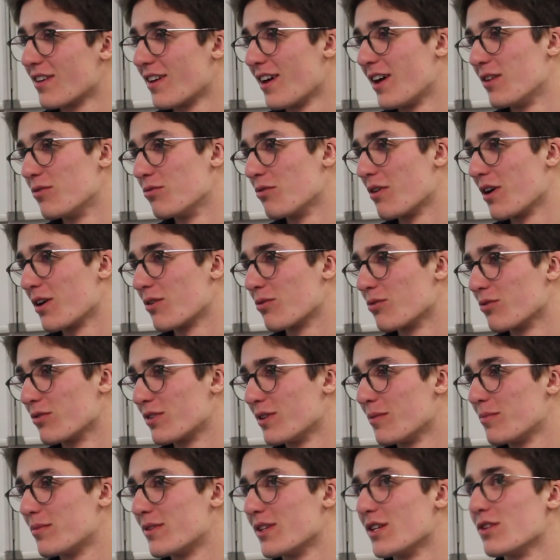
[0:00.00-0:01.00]
à nous
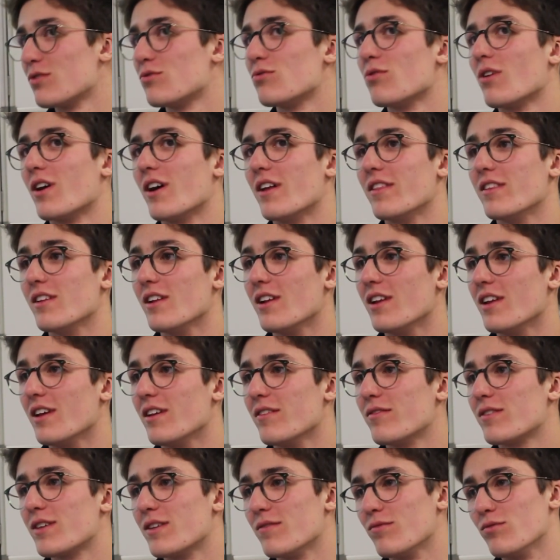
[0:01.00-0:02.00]
raconter peut-être sur un
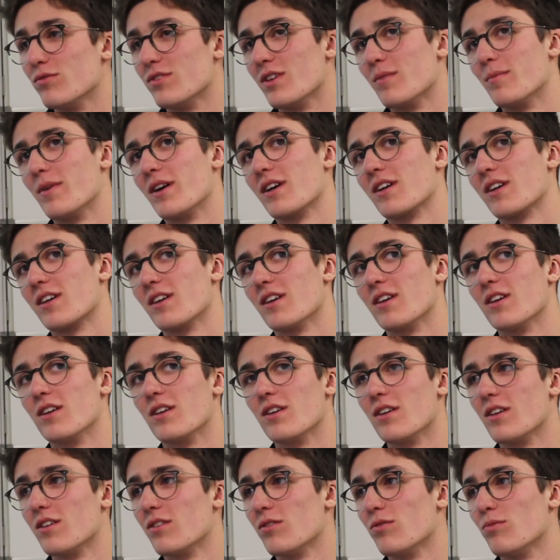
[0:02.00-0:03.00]
élève qui vous a
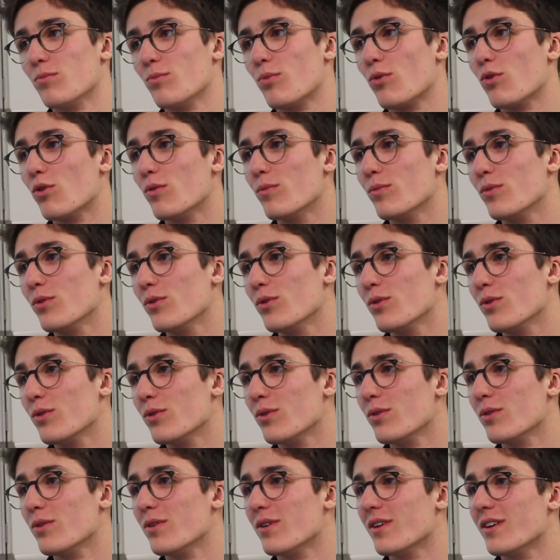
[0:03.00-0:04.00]
marqué, une
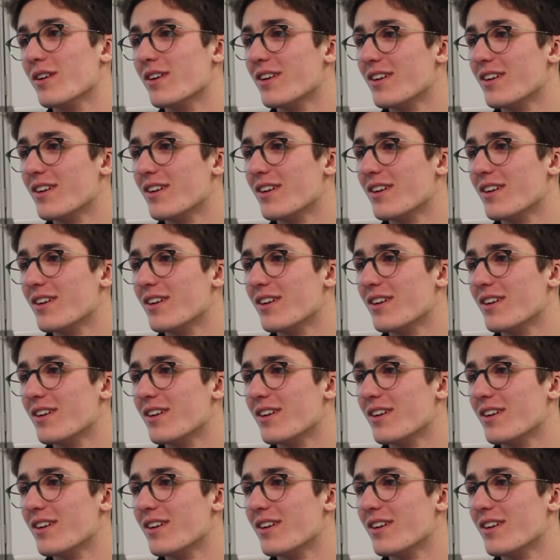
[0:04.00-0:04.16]
promo euh,